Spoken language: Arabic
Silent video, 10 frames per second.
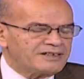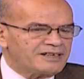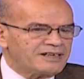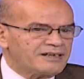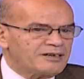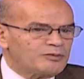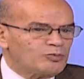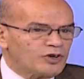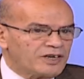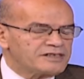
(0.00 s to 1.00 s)

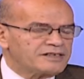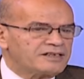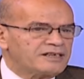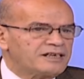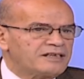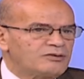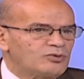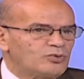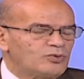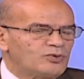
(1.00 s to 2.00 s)
الملاحظة
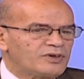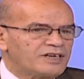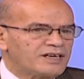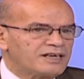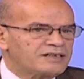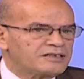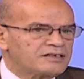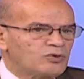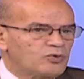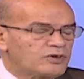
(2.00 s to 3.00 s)
أنه
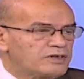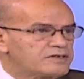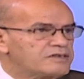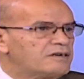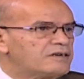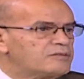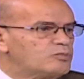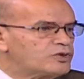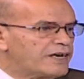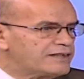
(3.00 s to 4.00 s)
التطورات صارت
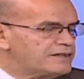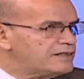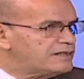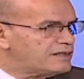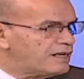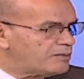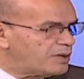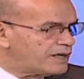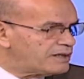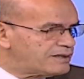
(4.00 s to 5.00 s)
متعددة
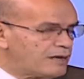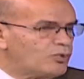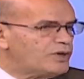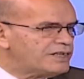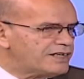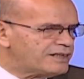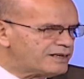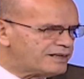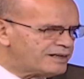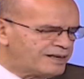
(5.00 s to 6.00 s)
الأبعاد أولا
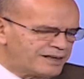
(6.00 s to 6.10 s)
أنا